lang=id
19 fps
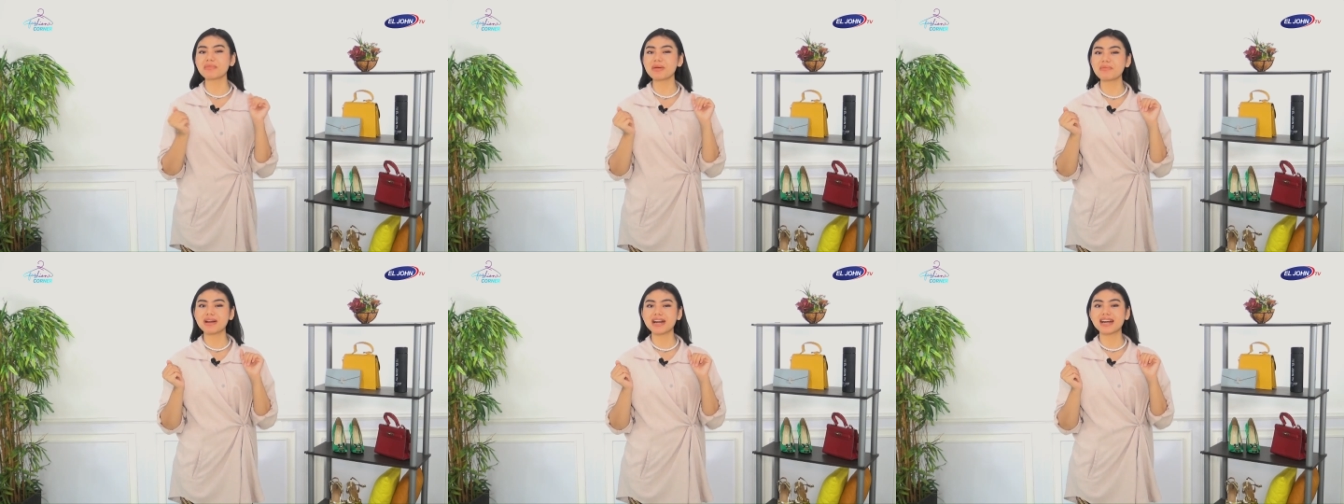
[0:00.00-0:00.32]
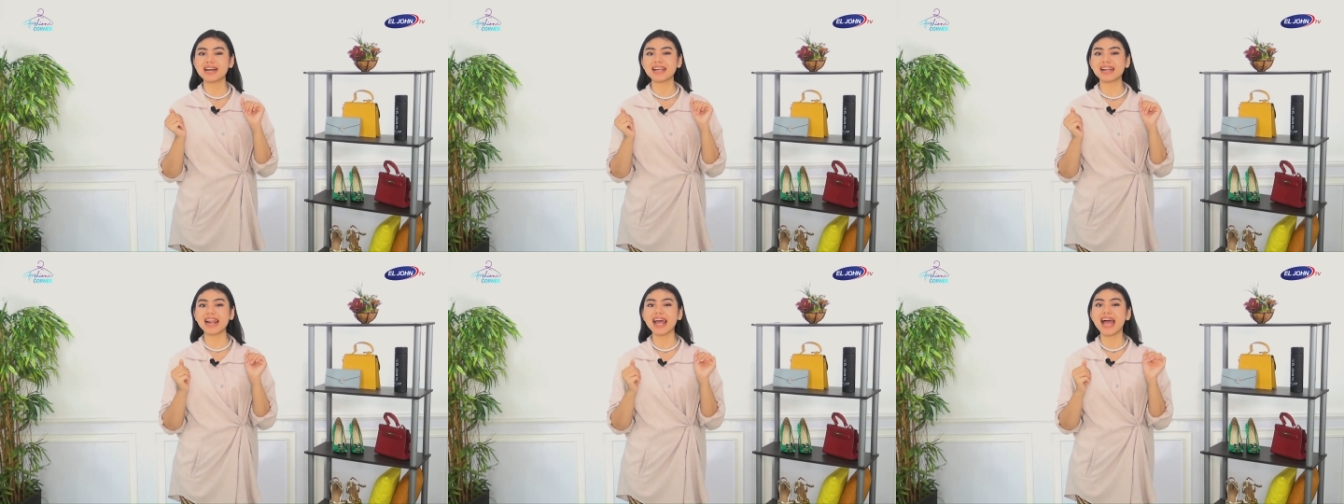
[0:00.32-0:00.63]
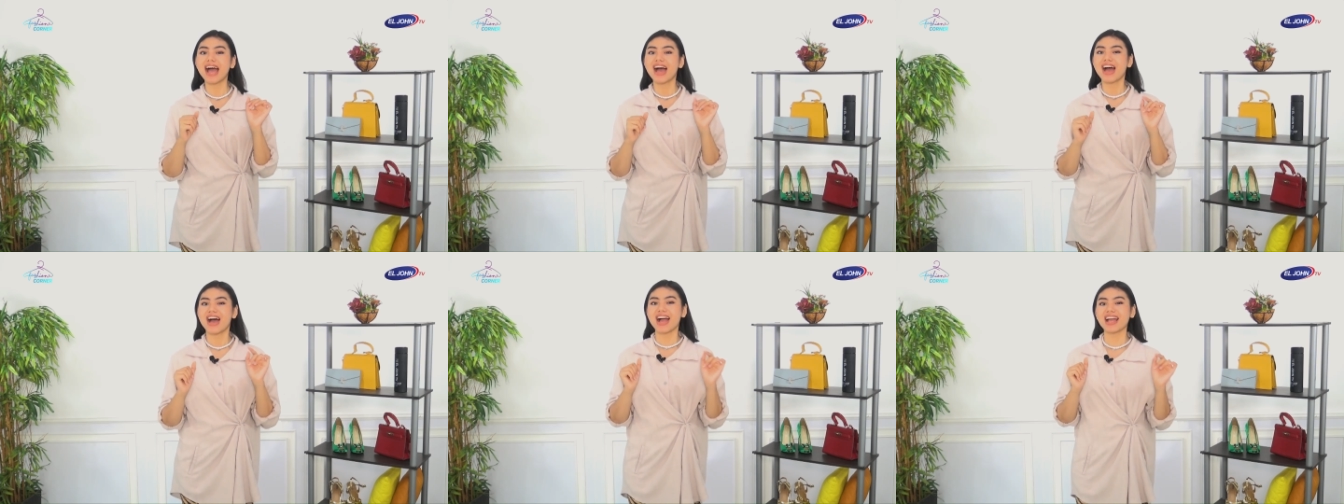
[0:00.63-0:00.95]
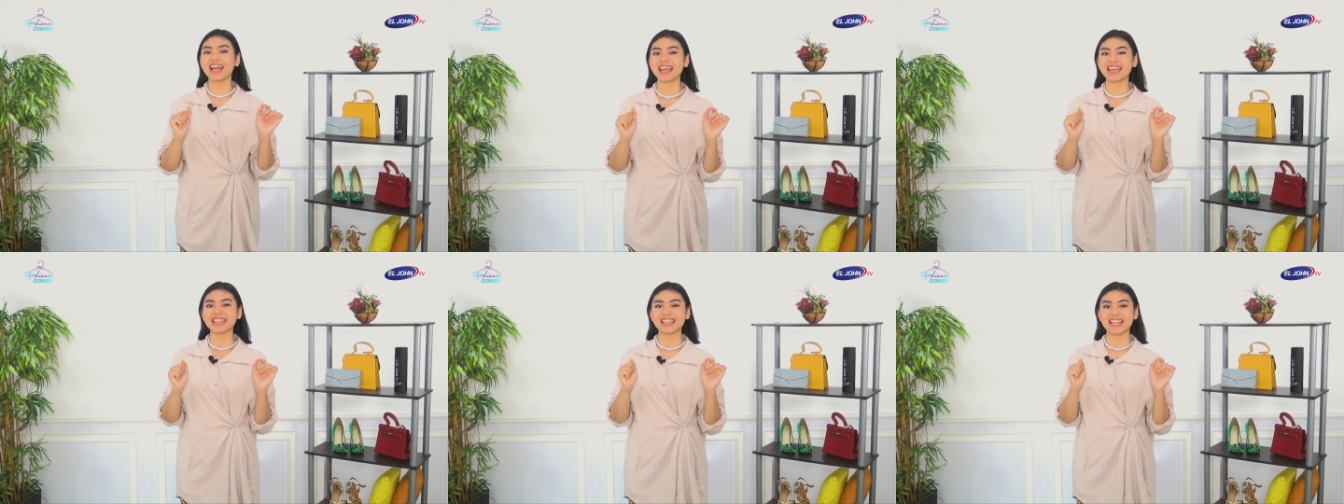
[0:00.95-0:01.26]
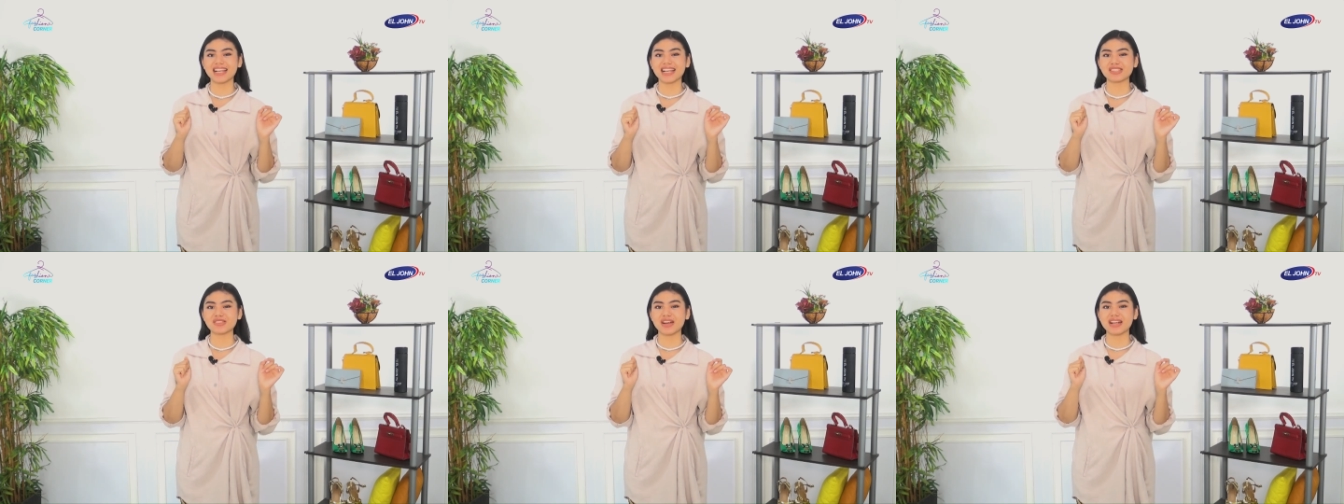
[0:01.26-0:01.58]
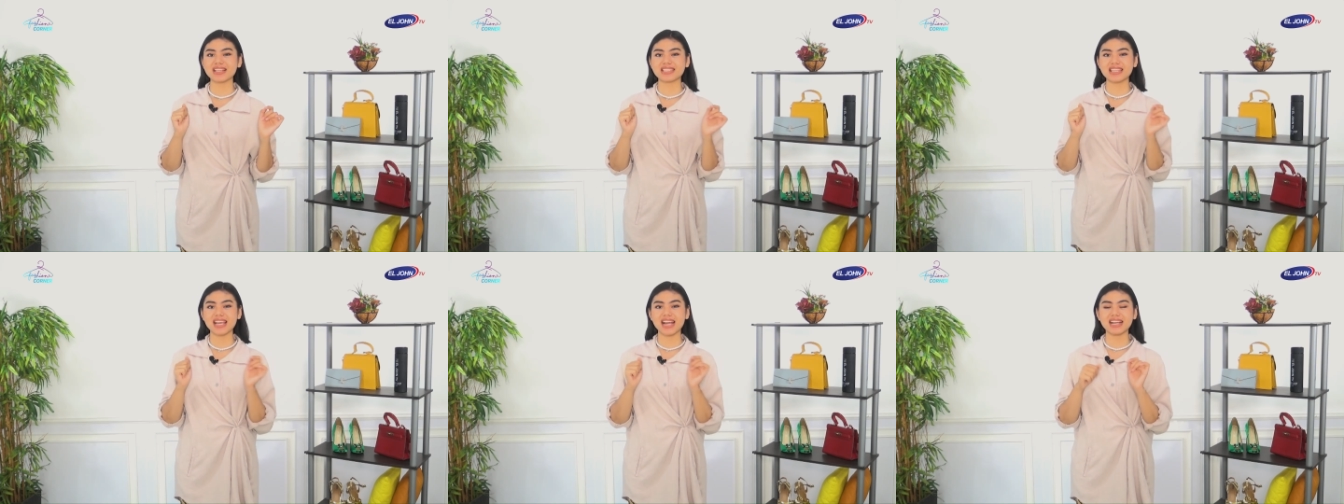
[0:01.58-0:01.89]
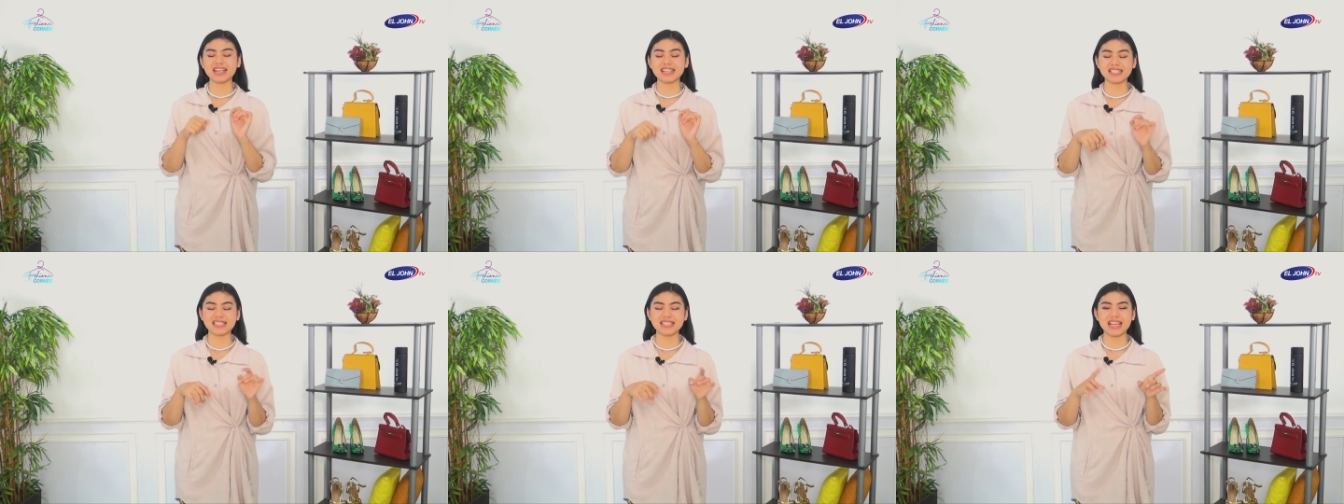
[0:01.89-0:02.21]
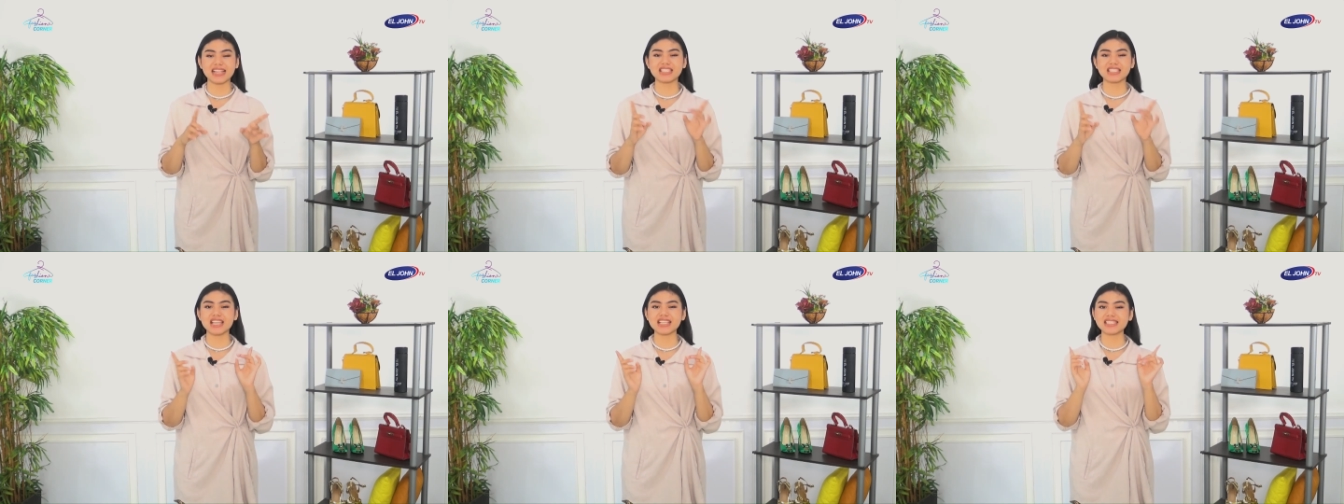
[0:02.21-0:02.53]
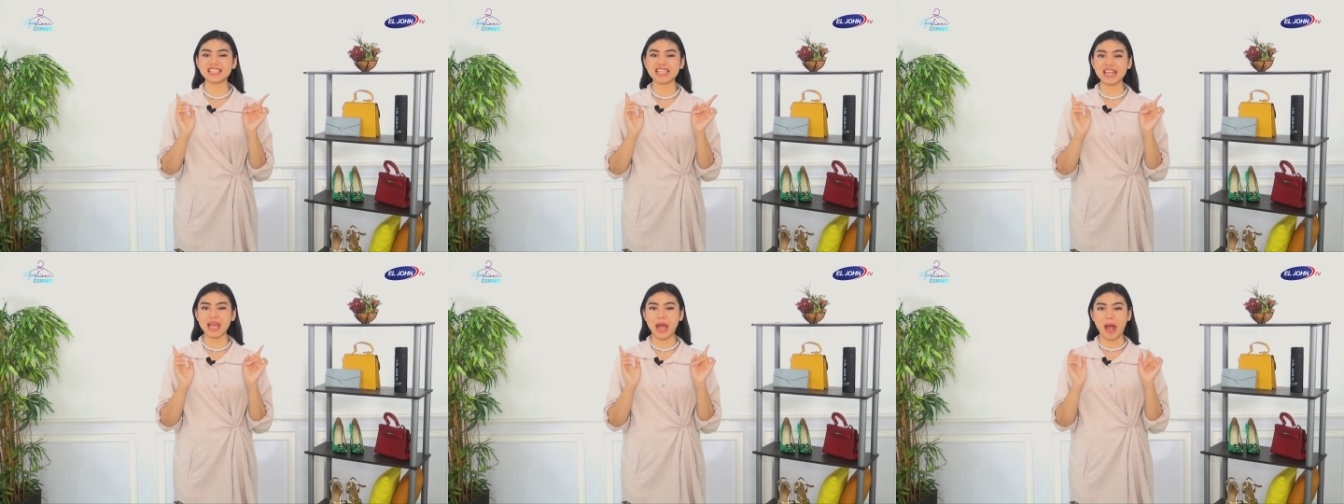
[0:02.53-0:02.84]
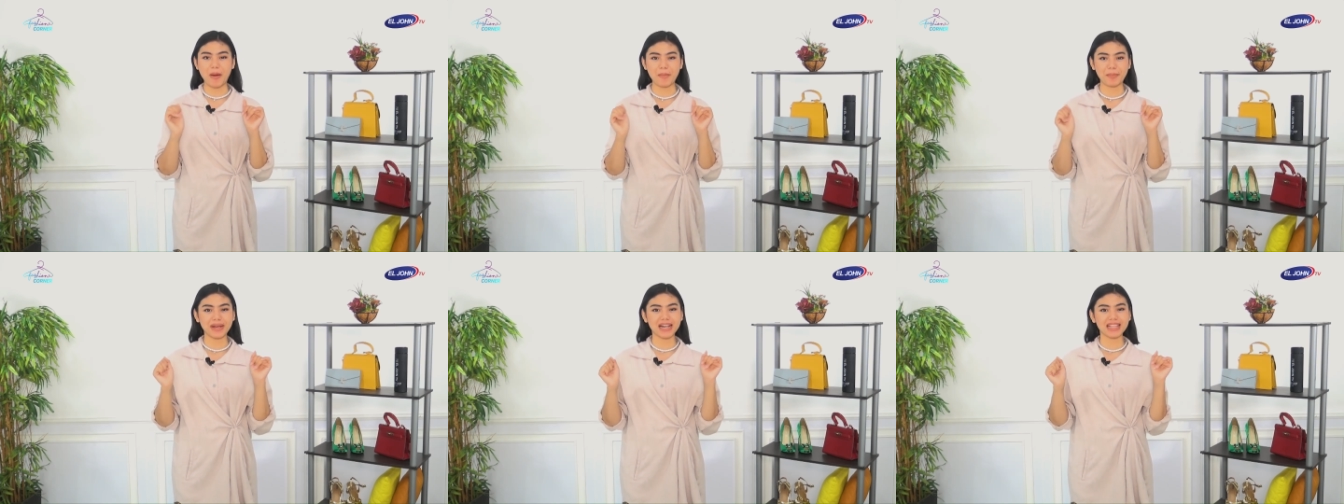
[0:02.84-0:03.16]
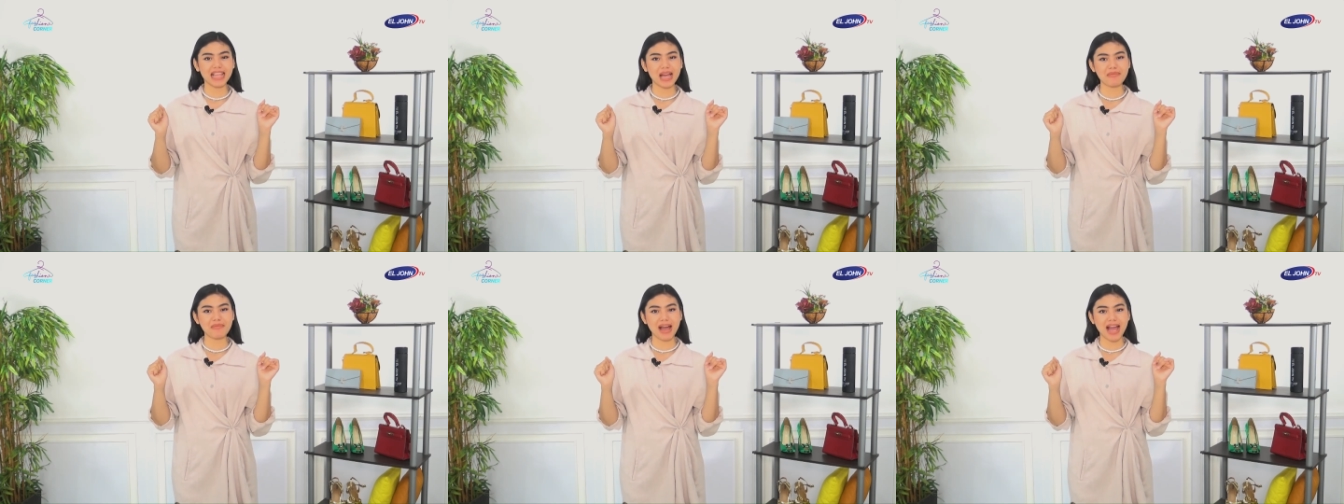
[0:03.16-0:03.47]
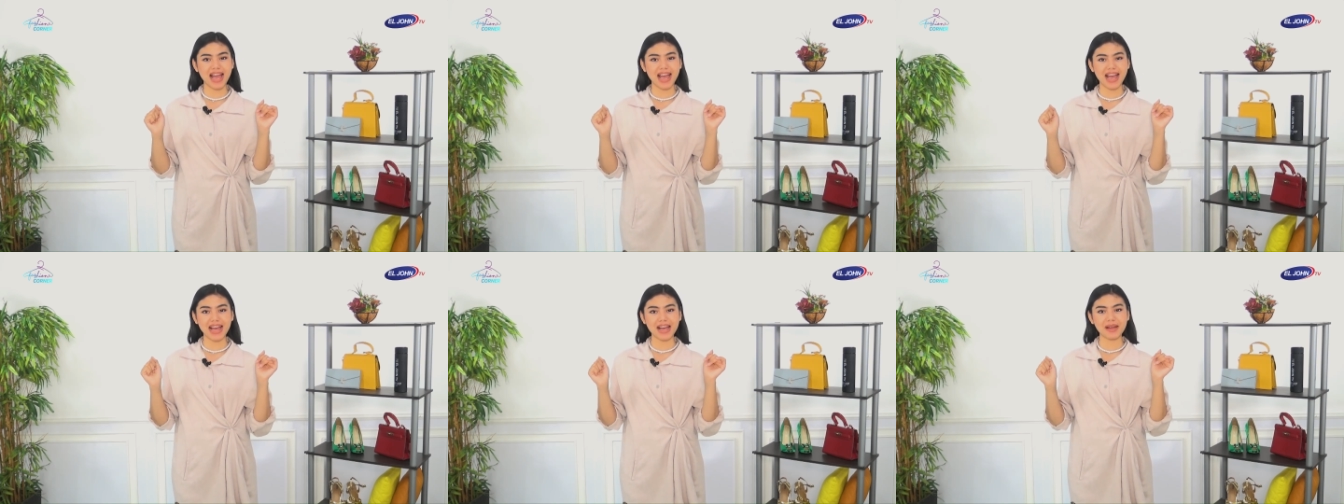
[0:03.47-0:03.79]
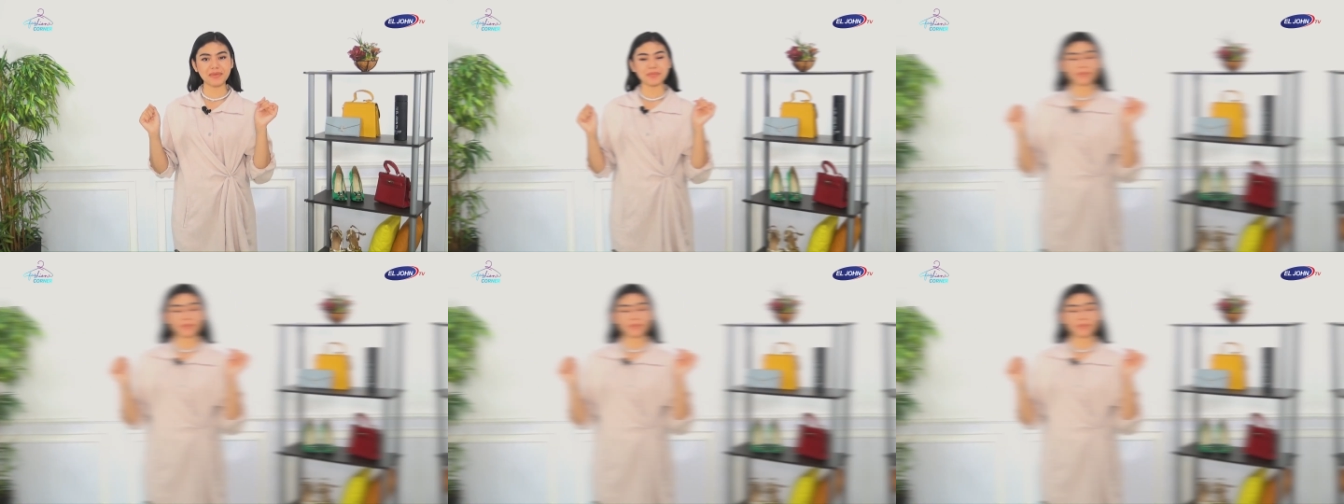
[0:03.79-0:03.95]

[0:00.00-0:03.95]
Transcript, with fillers: Bieber. Oke kita langsung aja ke style Justin yang pertama.